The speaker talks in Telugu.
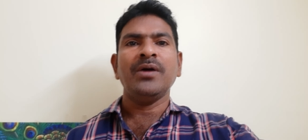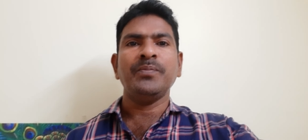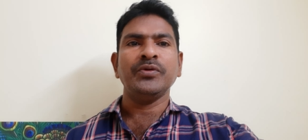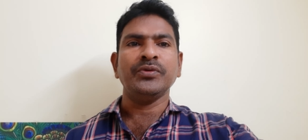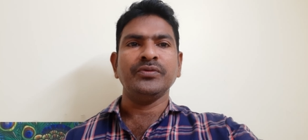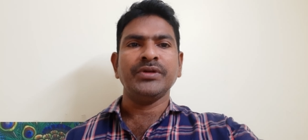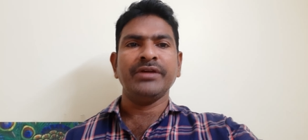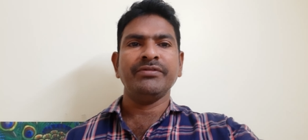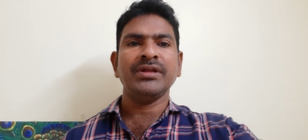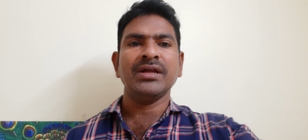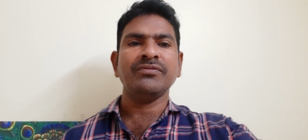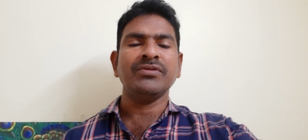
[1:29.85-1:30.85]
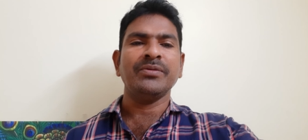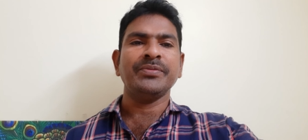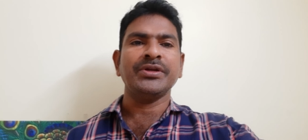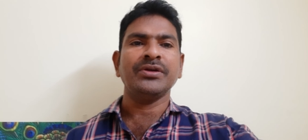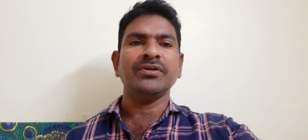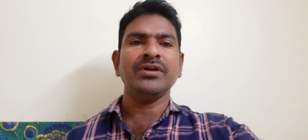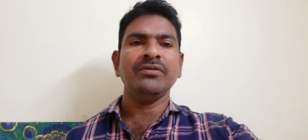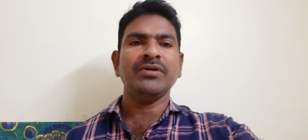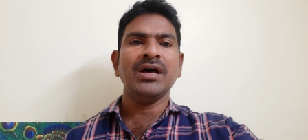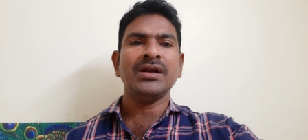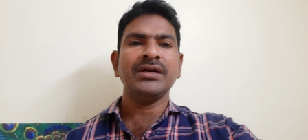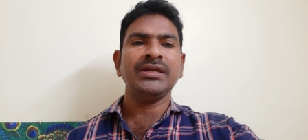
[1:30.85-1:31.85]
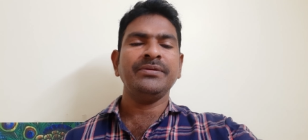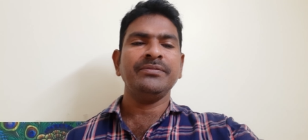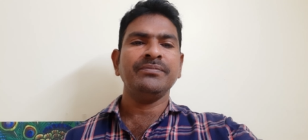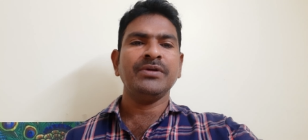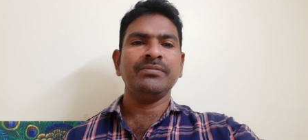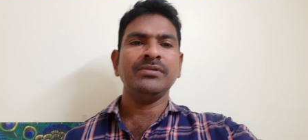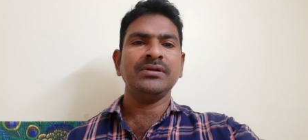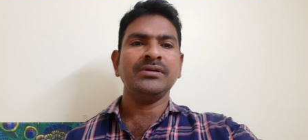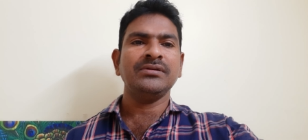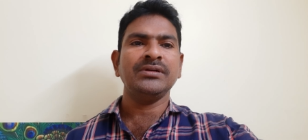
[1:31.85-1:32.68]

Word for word: అప్పుడు ఏ విధానం ఉన్నప్పటికీ కూడా ఆల్రెడీ బబుల్